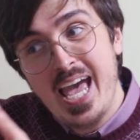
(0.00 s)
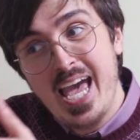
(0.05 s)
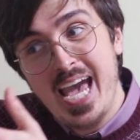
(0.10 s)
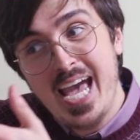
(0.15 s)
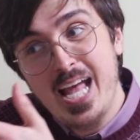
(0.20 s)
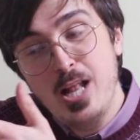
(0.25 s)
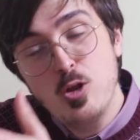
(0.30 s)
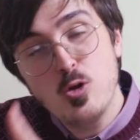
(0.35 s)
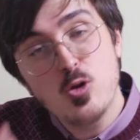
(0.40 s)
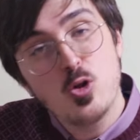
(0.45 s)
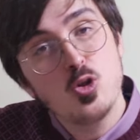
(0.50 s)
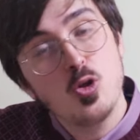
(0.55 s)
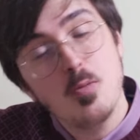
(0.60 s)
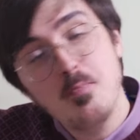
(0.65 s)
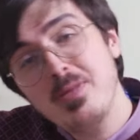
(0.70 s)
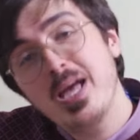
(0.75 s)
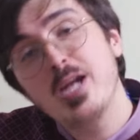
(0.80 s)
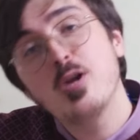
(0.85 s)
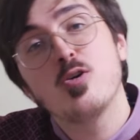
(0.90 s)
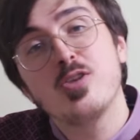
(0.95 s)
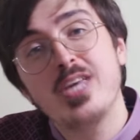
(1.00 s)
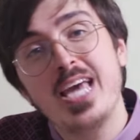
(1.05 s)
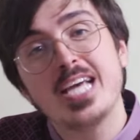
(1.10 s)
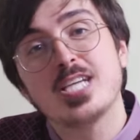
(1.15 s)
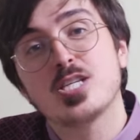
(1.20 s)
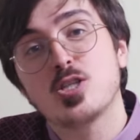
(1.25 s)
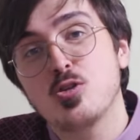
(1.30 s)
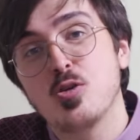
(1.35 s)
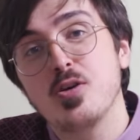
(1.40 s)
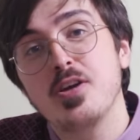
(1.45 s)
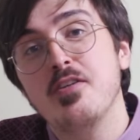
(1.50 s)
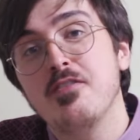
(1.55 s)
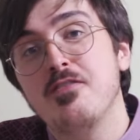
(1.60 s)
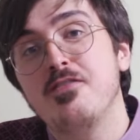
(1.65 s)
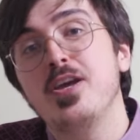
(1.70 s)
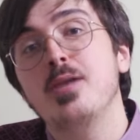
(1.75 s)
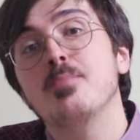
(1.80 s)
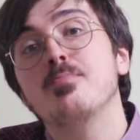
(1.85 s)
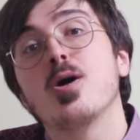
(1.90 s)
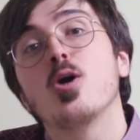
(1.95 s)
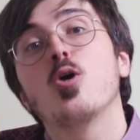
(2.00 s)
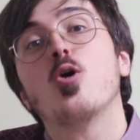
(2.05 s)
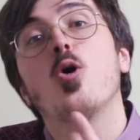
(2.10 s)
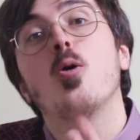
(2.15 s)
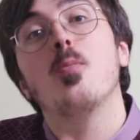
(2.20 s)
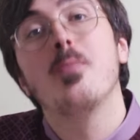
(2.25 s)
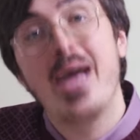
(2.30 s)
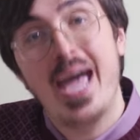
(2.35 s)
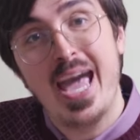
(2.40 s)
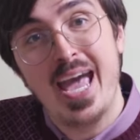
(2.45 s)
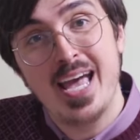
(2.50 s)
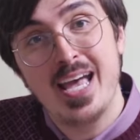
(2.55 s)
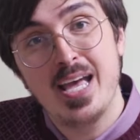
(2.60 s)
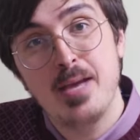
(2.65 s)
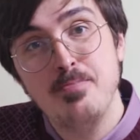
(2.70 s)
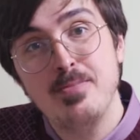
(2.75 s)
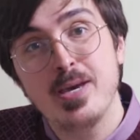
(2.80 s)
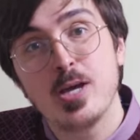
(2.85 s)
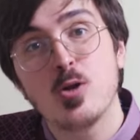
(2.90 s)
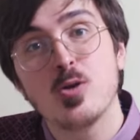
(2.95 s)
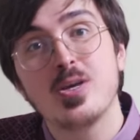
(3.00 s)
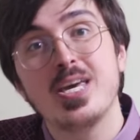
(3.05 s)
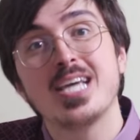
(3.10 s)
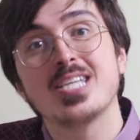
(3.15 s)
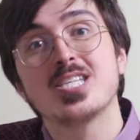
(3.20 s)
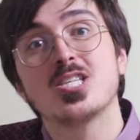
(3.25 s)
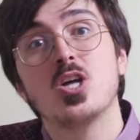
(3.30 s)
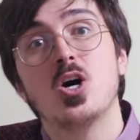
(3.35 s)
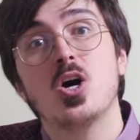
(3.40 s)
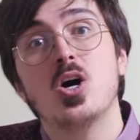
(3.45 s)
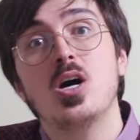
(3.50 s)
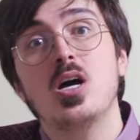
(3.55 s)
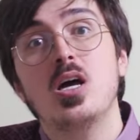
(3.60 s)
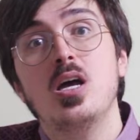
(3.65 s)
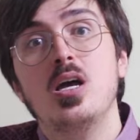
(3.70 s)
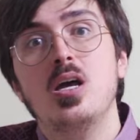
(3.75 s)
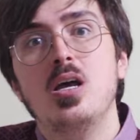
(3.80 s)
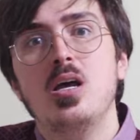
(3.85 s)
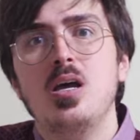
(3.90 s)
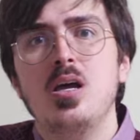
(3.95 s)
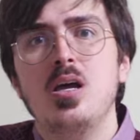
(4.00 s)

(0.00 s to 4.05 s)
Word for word: e loro non mi hanno chiesto il film com'è, mi hanno chiesto